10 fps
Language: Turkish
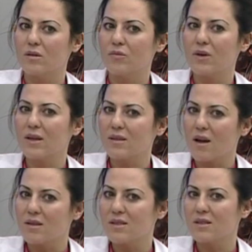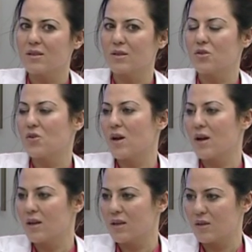fakat artık
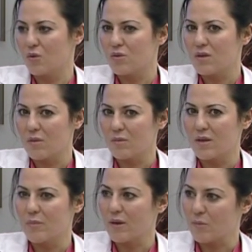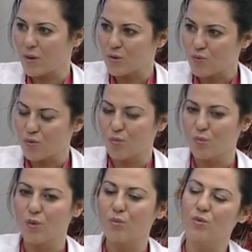cerrahi yöntemlere pek
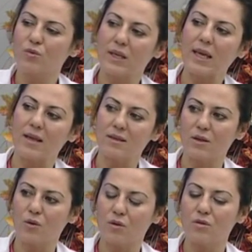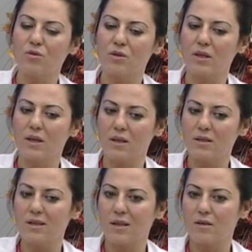başvurulmuyor. Bunun da kendine göre çünkü yan
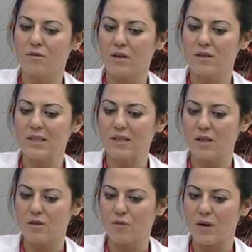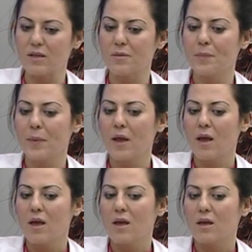etkileri var, riskleri var.
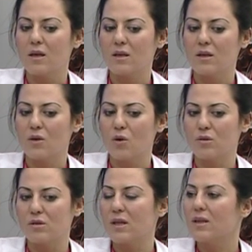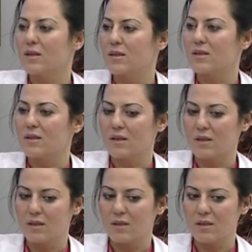E, o yüzden hani
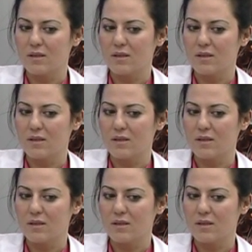e,